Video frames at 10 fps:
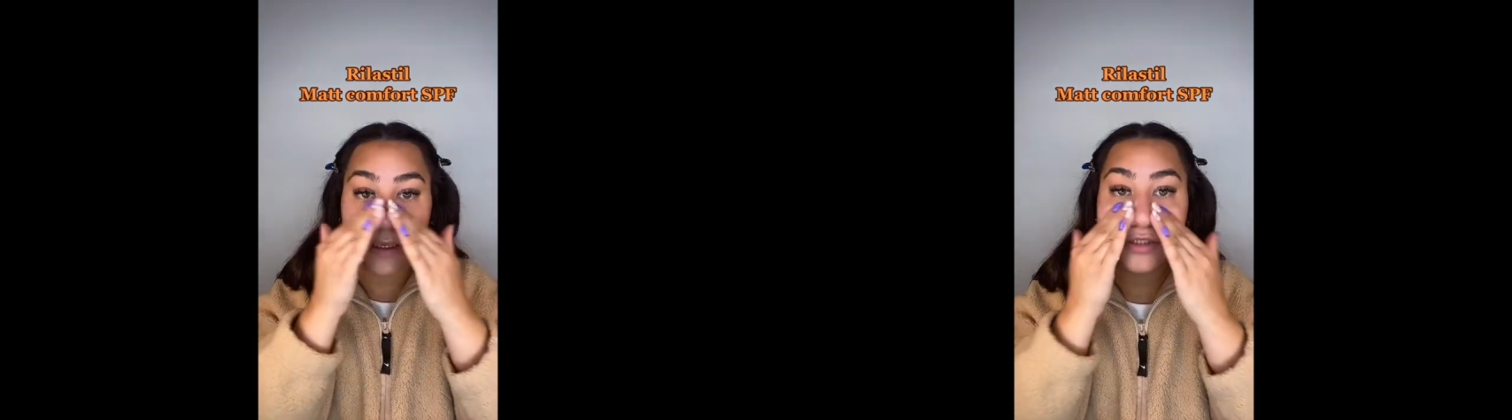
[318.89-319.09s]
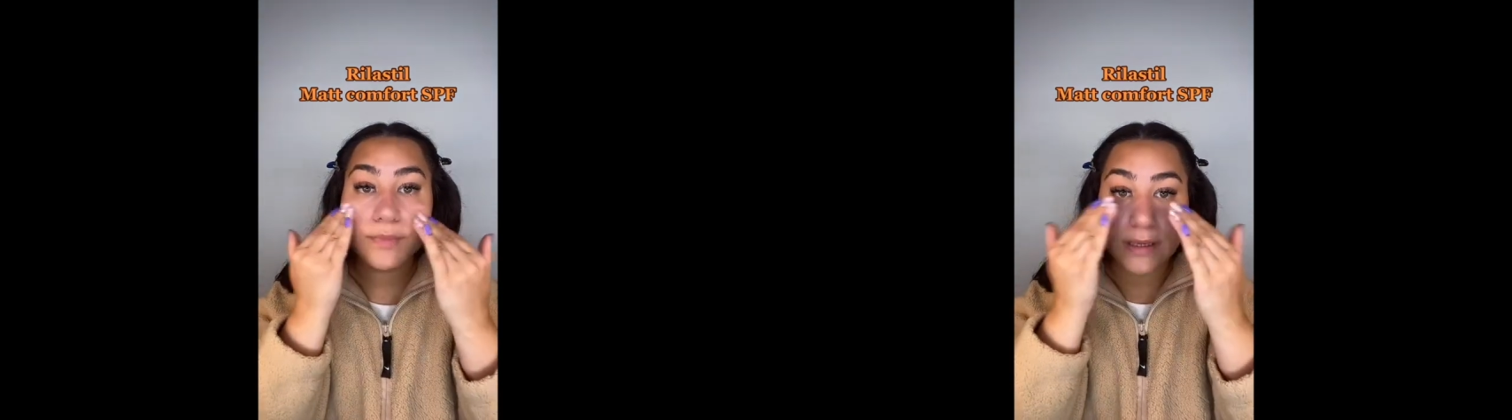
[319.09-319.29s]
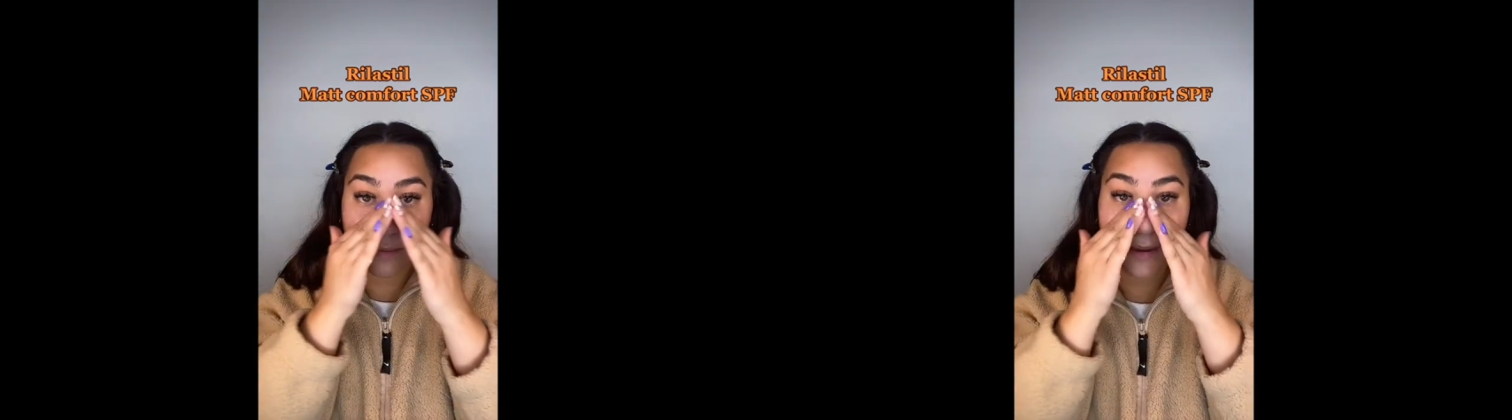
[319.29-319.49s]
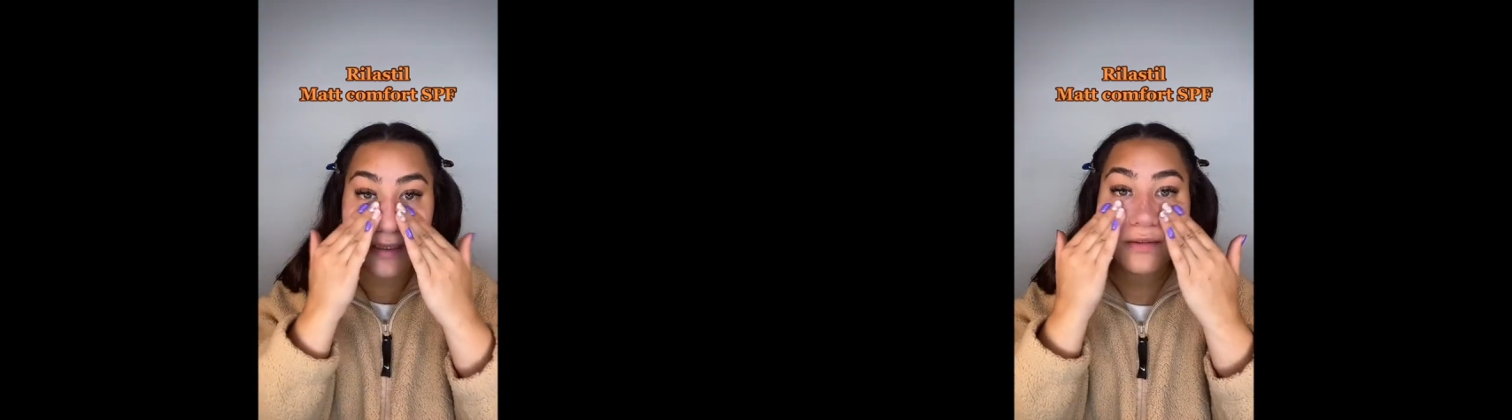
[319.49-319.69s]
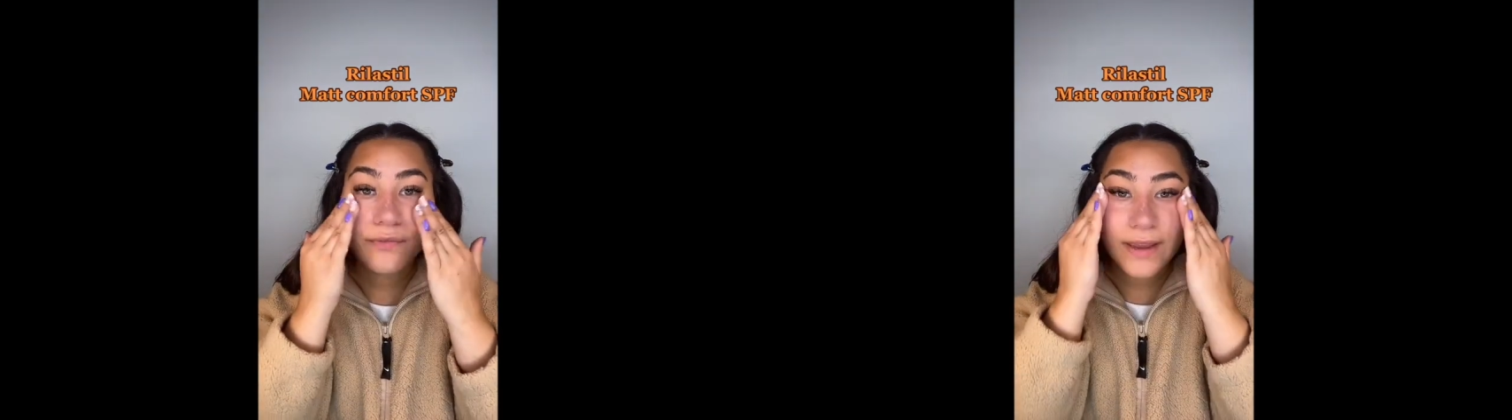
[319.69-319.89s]
ich meine im
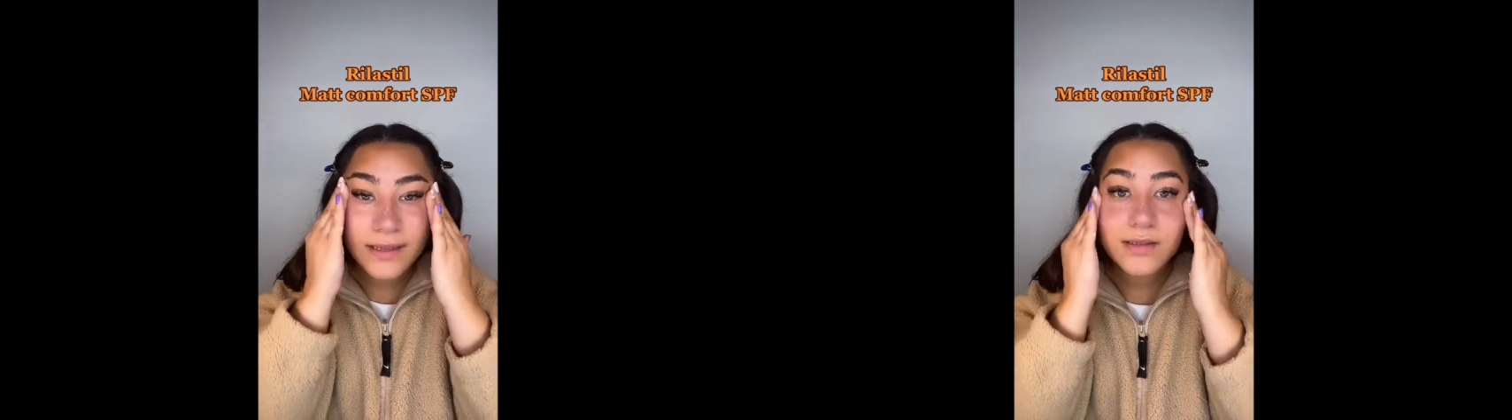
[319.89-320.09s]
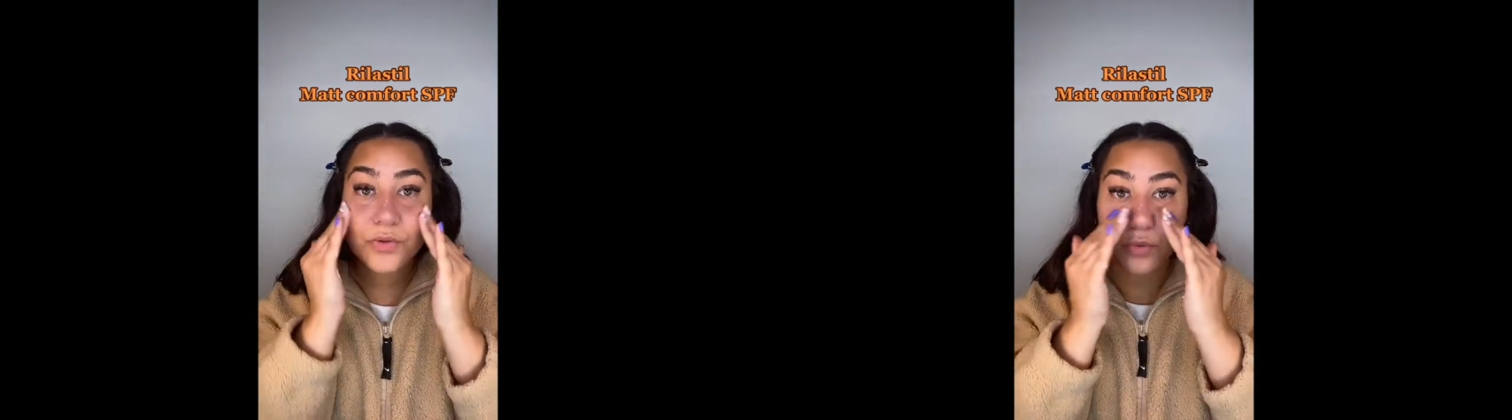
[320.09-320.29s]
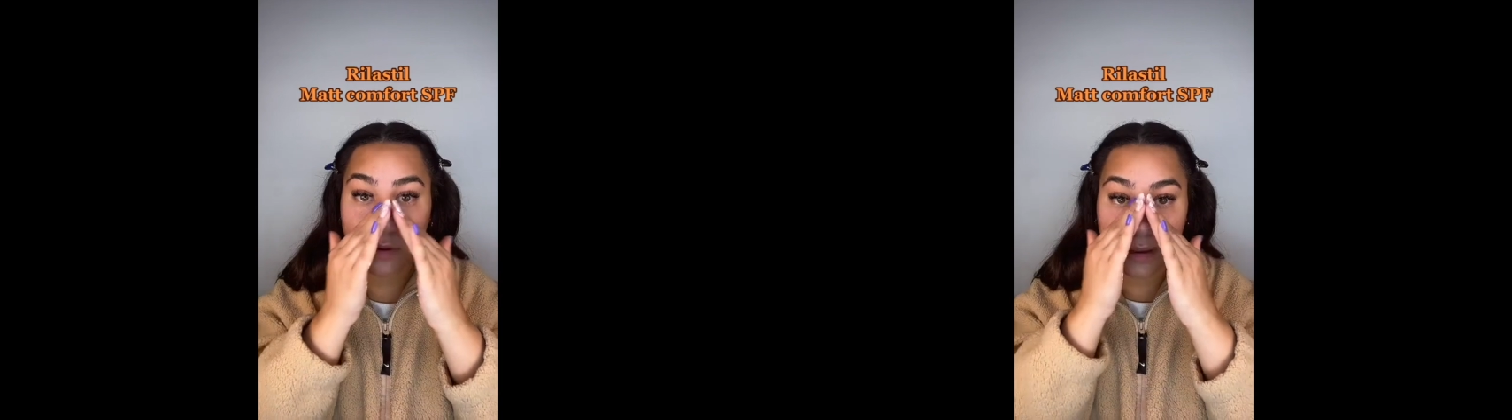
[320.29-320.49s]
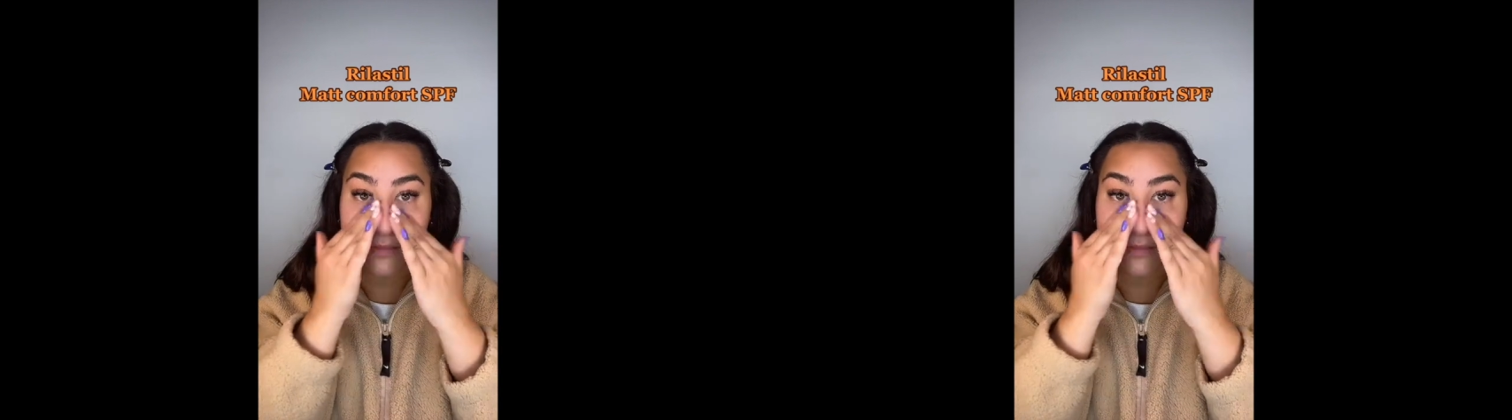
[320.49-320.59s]
Endeffekt so